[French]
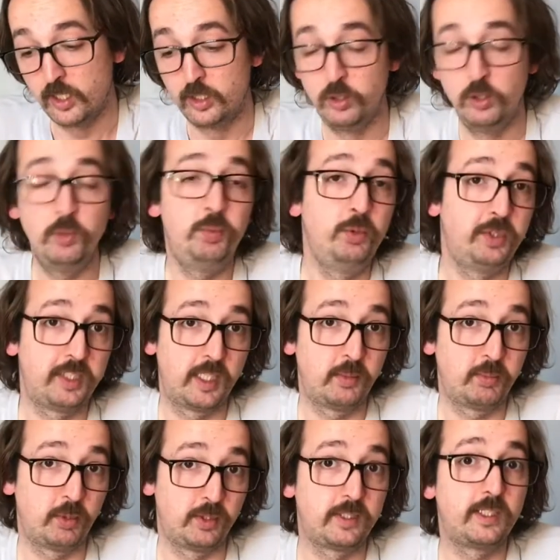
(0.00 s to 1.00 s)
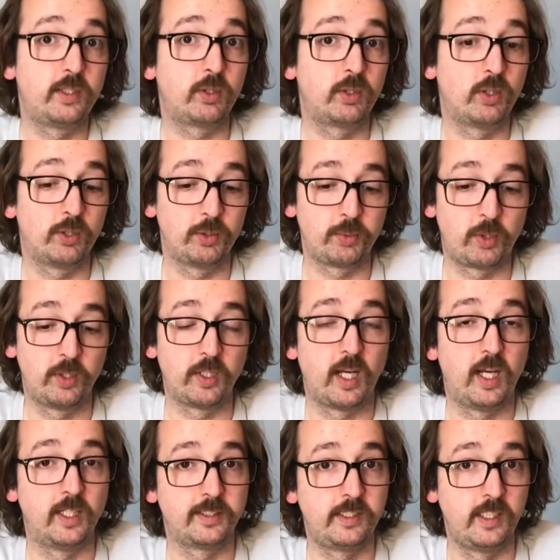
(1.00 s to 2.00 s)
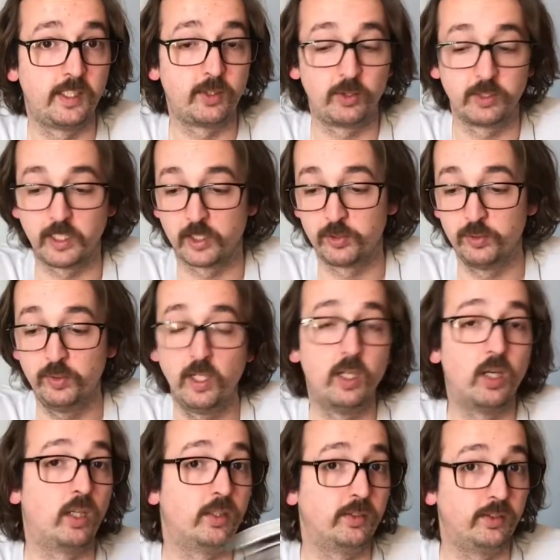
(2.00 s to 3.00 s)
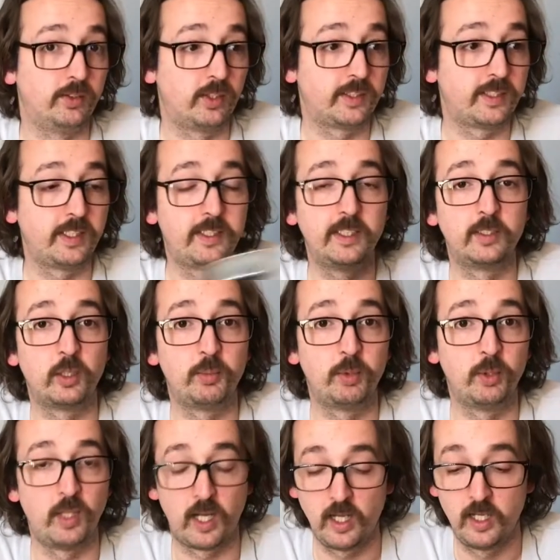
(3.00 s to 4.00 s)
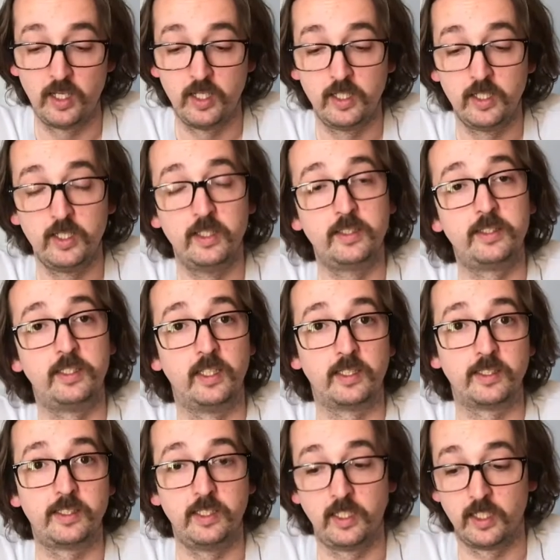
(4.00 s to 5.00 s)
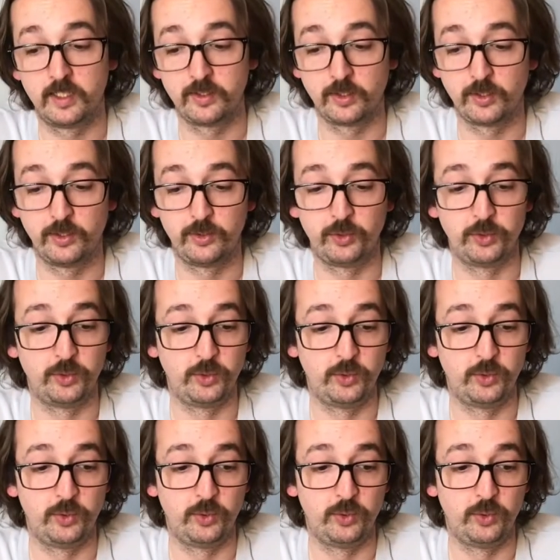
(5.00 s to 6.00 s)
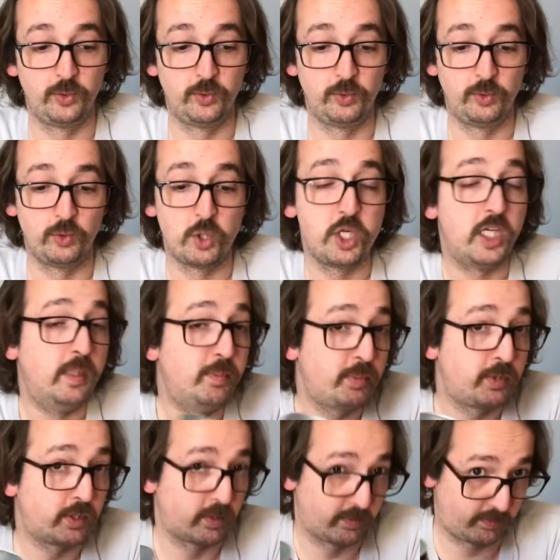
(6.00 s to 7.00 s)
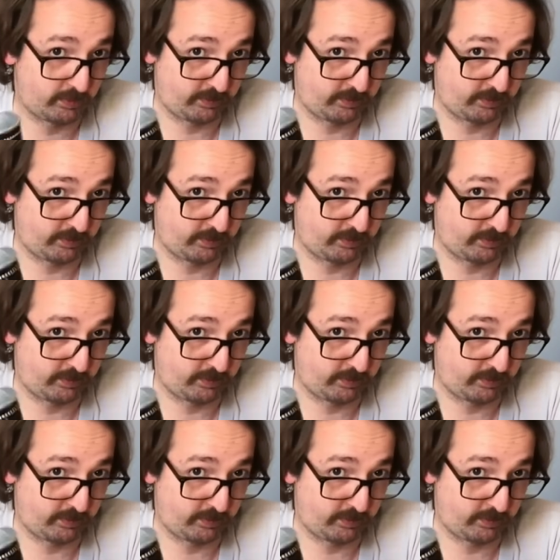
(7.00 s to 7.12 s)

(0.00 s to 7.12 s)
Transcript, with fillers: Le plus simple c'est encore de prendre un cylindre en carton. Alors dans cet exemple là c'est un cylindre de, chips